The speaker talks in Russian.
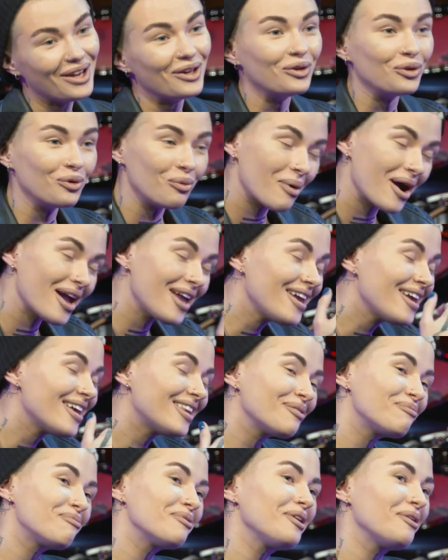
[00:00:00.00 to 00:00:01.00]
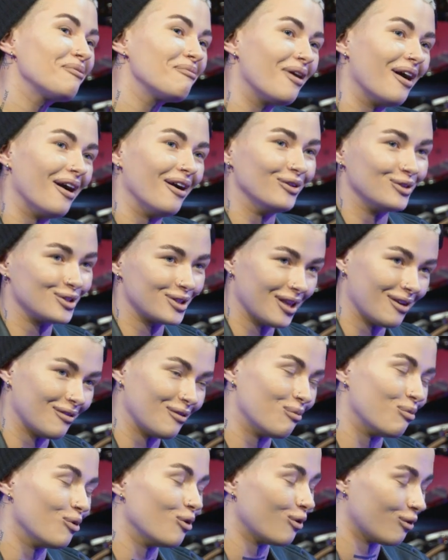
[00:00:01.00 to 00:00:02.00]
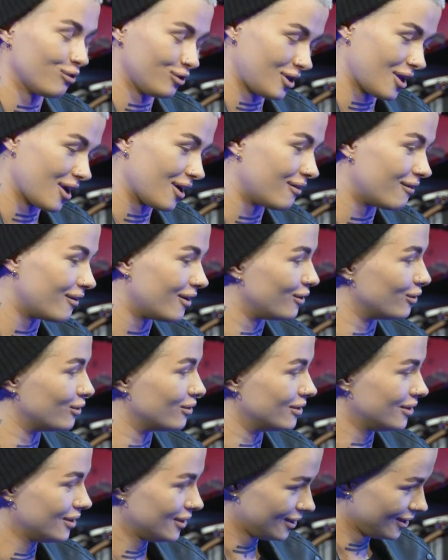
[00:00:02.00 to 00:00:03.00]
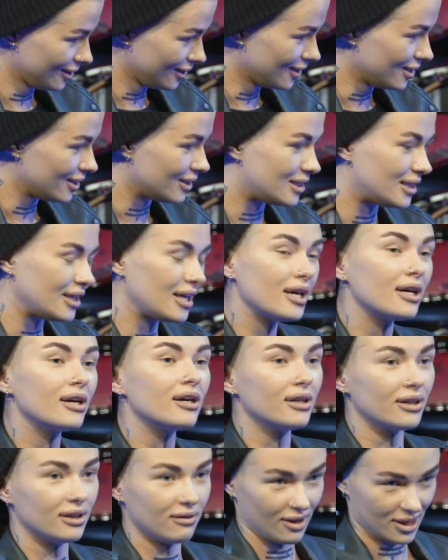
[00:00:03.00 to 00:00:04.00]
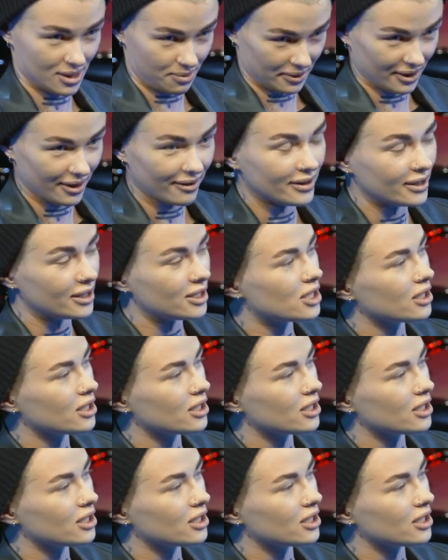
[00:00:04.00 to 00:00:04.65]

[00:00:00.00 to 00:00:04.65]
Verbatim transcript: Ну, мои это понимают, слава богу, вот я говорю. Те два с половиной